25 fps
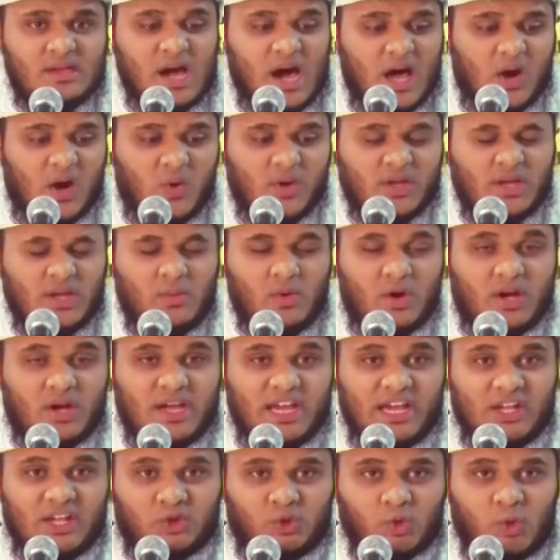யாருடைய
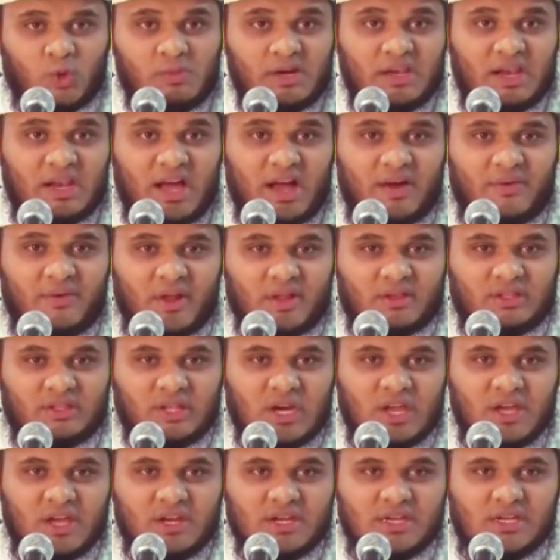முக்கியத்துவம்
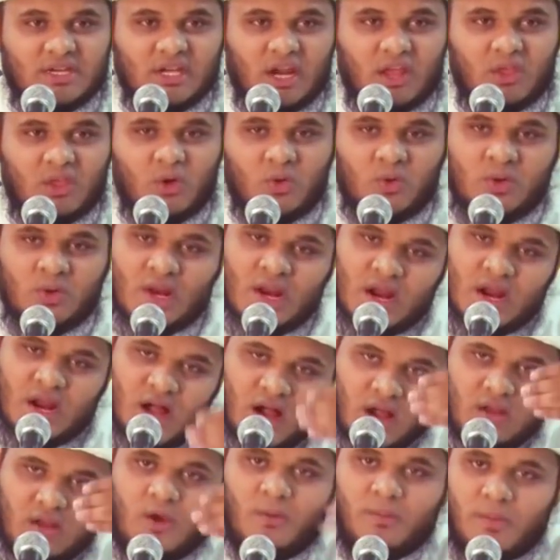அல்லாஹிடத்தில் இருக்கிறதோ
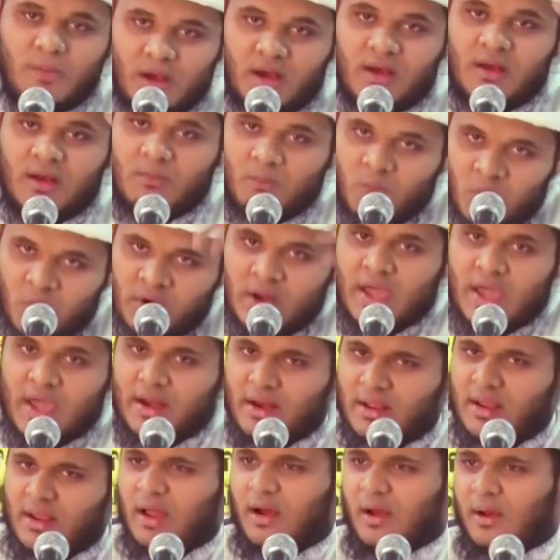அக்குபில்
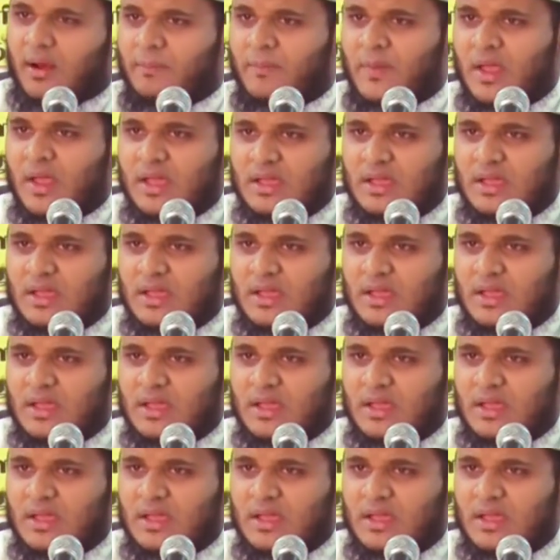முன்னேறுங்கள்